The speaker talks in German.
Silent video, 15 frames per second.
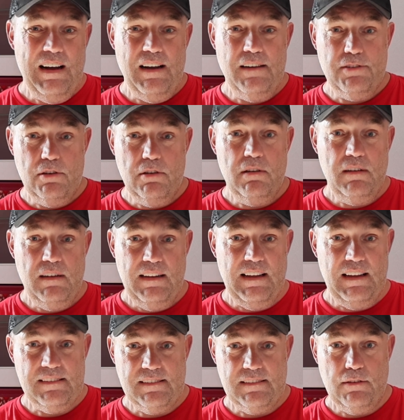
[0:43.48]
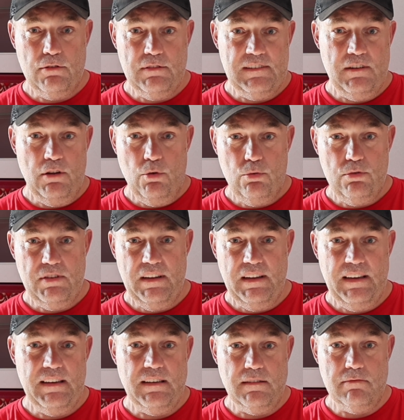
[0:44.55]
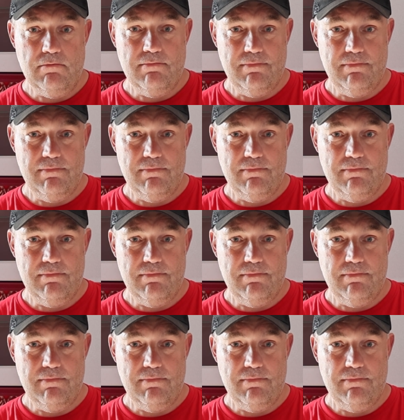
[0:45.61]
Also lasst uns loslegen.